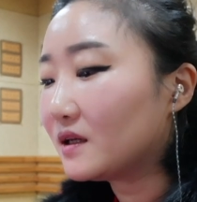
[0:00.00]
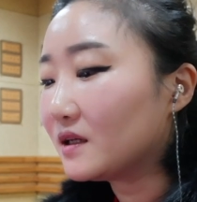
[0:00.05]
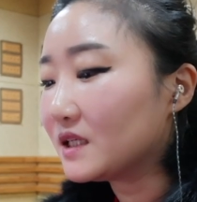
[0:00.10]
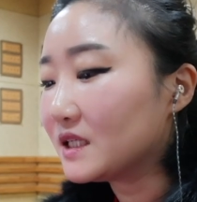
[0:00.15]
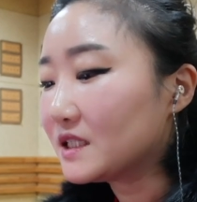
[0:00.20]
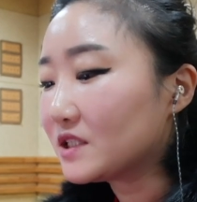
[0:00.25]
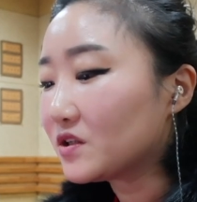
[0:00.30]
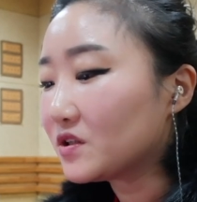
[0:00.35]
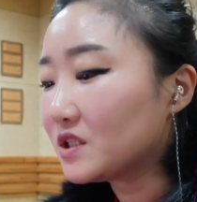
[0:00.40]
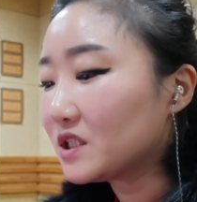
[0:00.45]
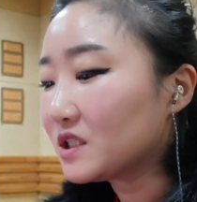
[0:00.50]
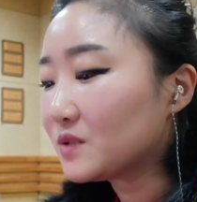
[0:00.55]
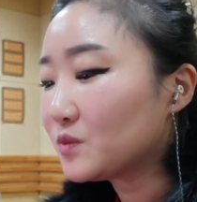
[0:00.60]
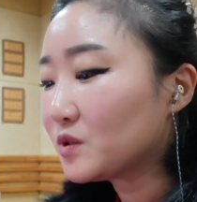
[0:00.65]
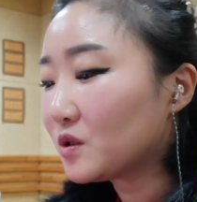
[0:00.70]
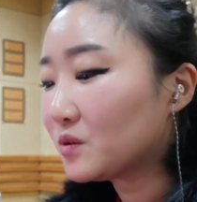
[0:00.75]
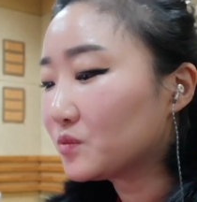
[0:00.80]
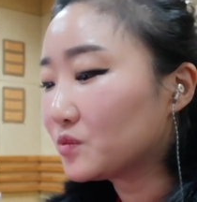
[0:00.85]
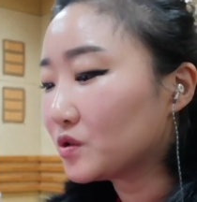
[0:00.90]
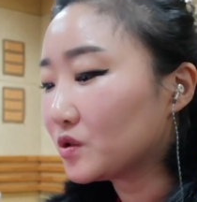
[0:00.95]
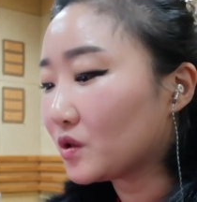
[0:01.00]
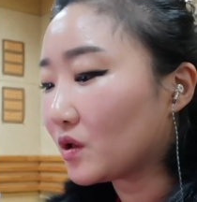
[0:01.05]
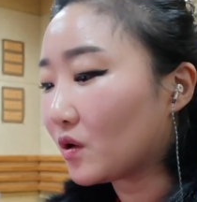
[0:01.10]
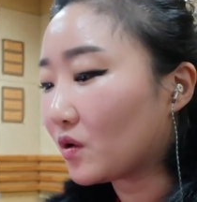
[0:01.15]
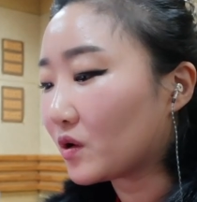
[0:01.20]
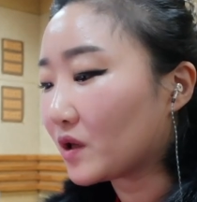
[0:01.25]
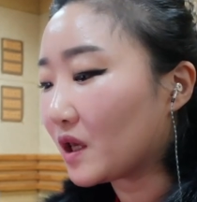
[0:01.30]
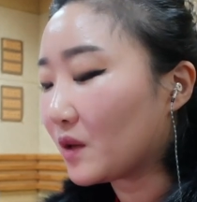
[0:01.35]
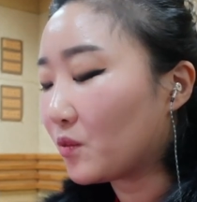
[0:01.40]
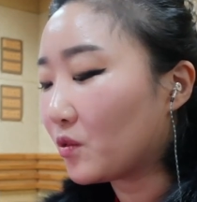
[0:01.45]

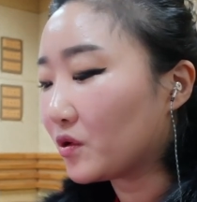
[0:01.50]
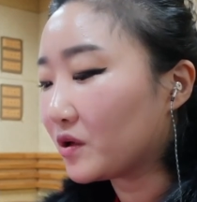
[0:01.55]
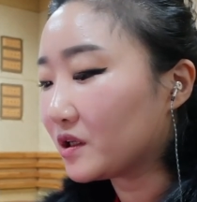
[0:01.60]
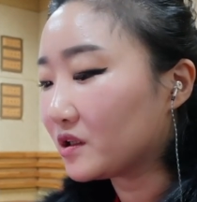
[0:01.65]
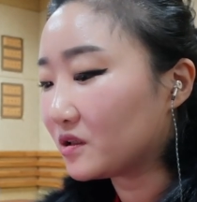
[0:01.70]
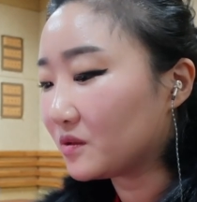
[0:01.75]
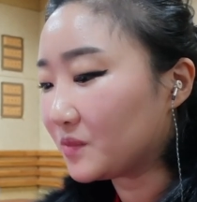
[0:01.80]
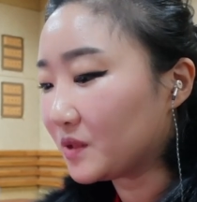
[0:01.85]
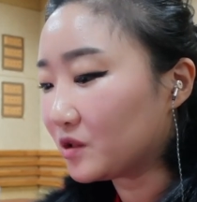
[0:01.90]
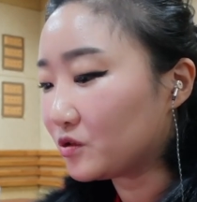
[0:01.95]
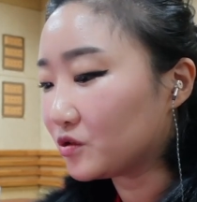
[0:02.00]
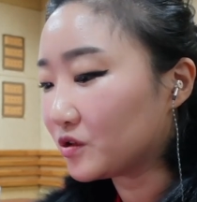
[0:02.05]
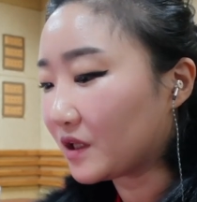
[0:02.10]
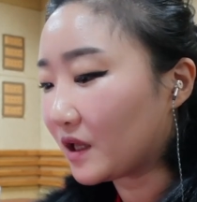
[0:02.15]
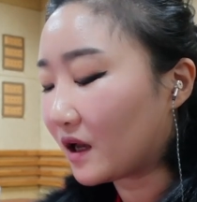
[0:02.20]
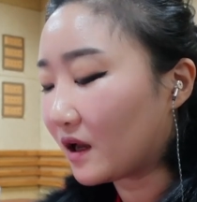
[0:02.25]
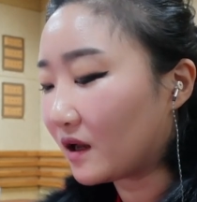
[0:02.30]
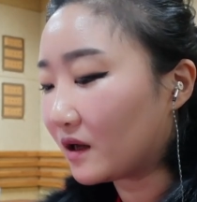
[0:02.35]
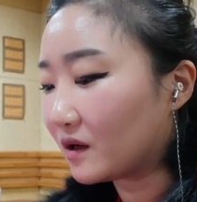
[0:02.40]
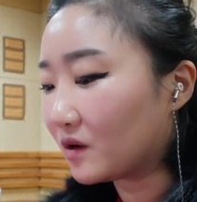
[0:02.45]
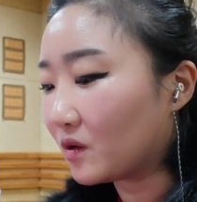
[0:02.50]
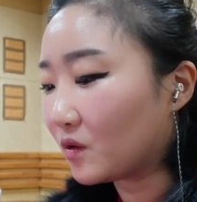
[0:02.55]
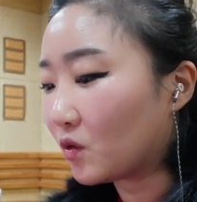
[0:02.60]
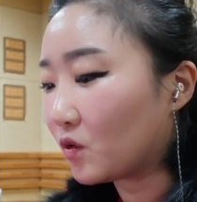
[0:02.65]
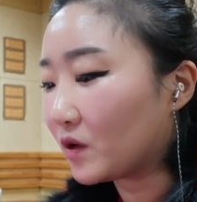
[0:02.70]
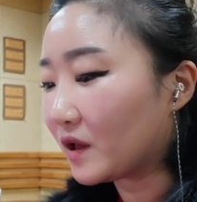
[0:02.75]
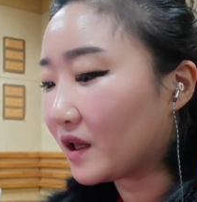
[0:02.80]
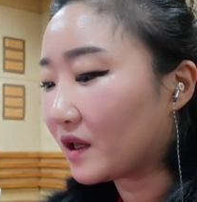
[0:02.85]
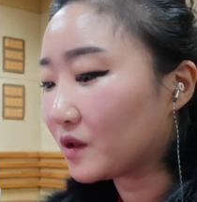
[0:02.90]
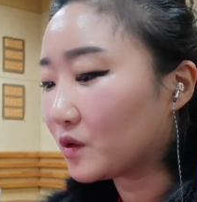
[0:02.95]
2020년부터 개봉일을 미루다
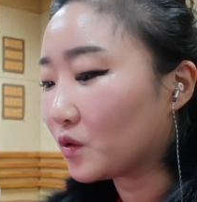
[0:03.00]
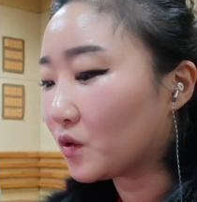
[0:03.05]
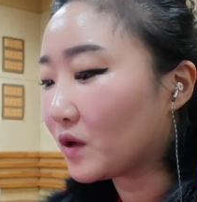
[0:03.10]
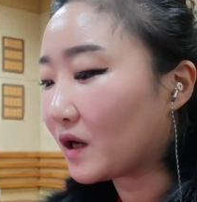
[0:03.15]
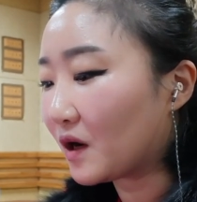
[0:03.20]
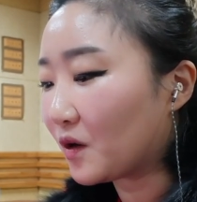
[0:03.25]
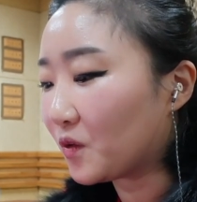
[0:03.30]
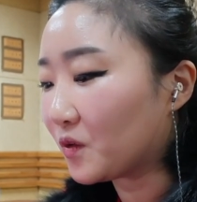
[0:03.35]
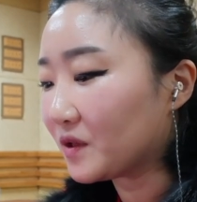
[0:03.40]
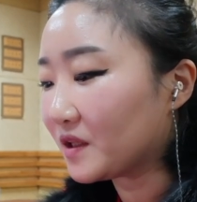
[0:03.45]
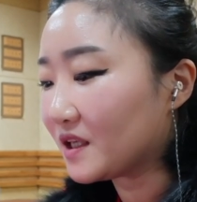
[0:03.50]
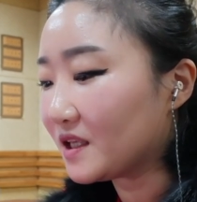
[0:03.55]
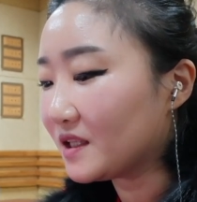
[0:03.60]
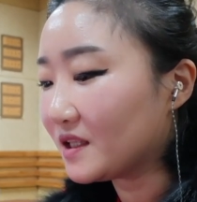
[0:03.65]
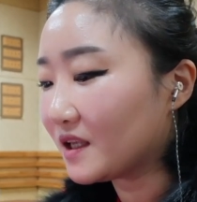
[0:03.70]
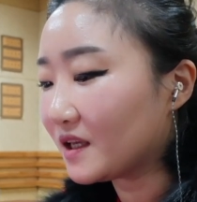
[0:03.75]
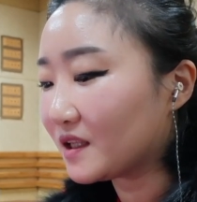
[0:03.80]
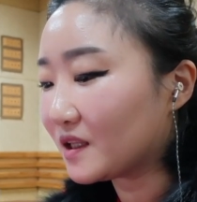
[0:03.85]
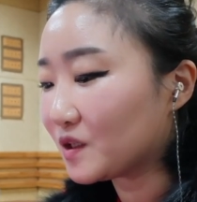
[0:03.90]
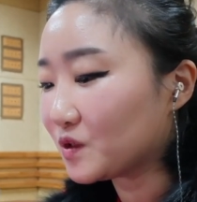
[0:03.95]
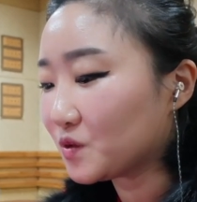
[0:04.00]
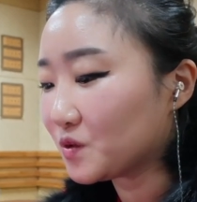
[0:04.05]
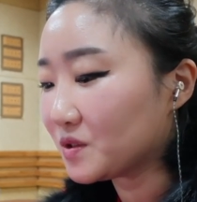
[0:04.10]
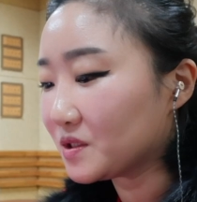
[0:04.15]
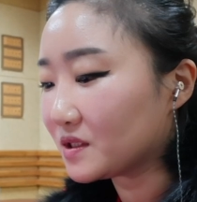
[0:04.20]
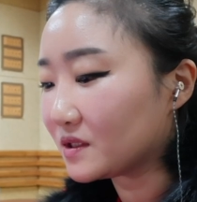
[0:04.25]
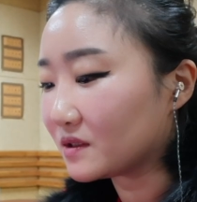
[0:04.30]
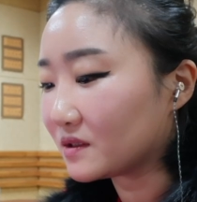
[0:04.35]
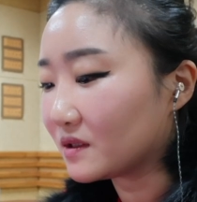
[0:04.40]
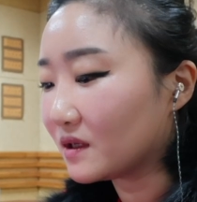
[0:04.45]
올해 돌아온 인디애나
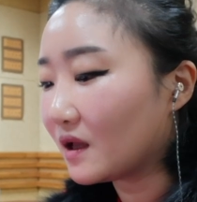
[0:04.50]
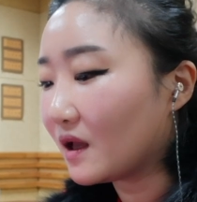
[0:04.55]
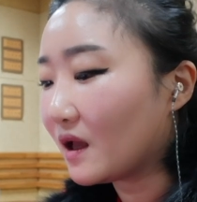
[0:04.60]
존스.